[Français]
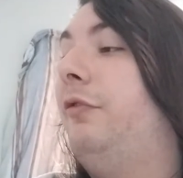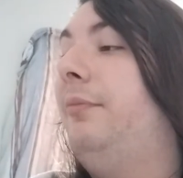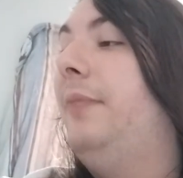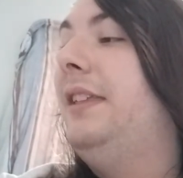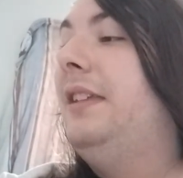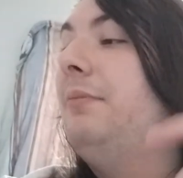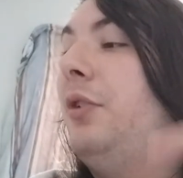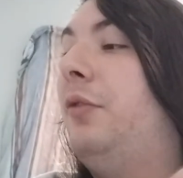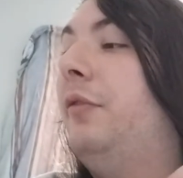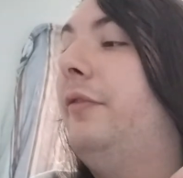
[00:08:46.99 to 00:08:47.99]
mais il est
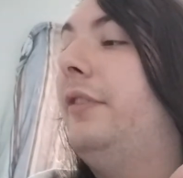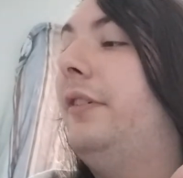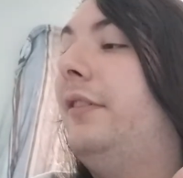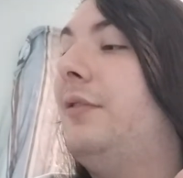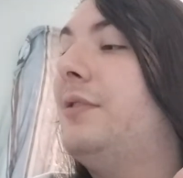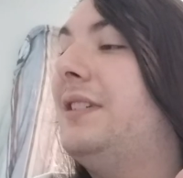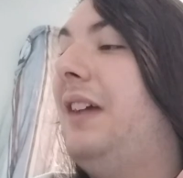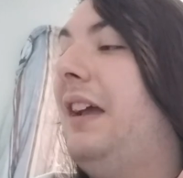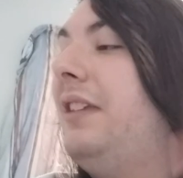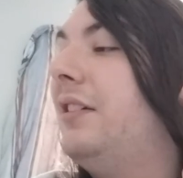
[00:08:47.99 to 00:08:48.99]
mauve, euh, on
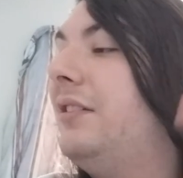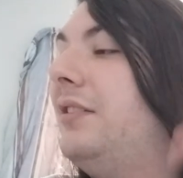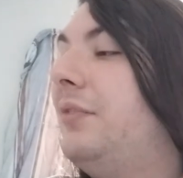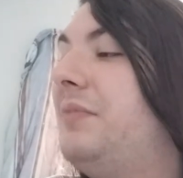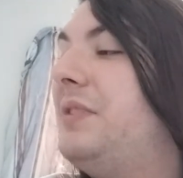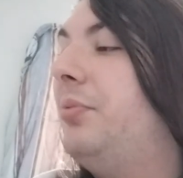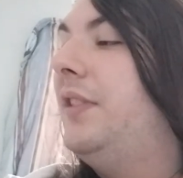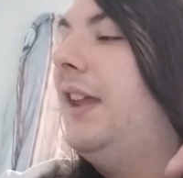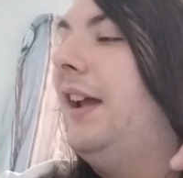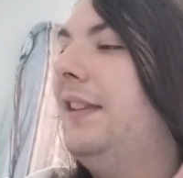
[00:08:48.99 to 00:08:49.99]
dirait qu'il est, un petit peu
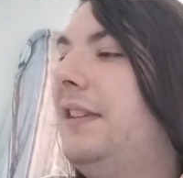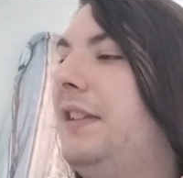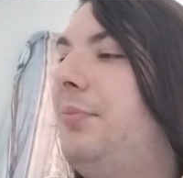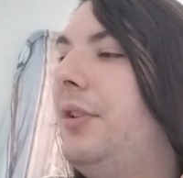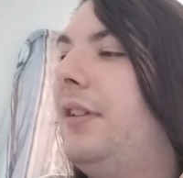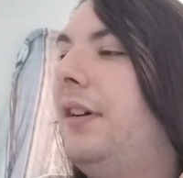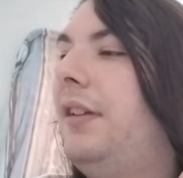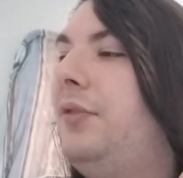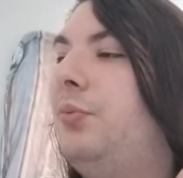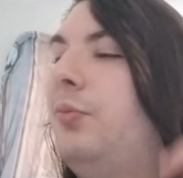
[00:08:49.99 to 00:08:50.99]
terni
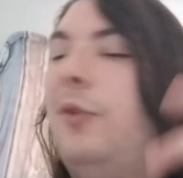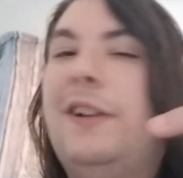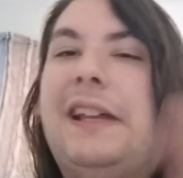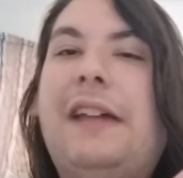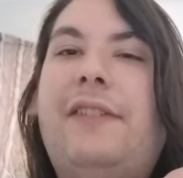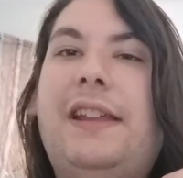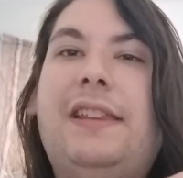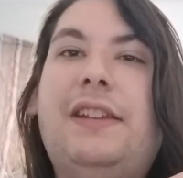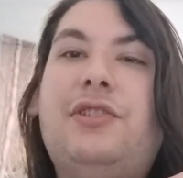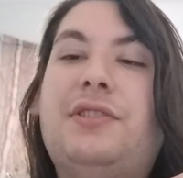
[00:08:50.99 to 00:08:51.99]
peut-être, ou moins
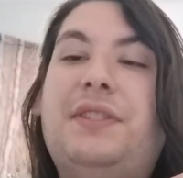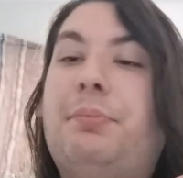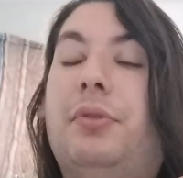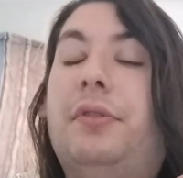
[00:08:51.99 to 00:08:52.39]
travaillé, je sais pas.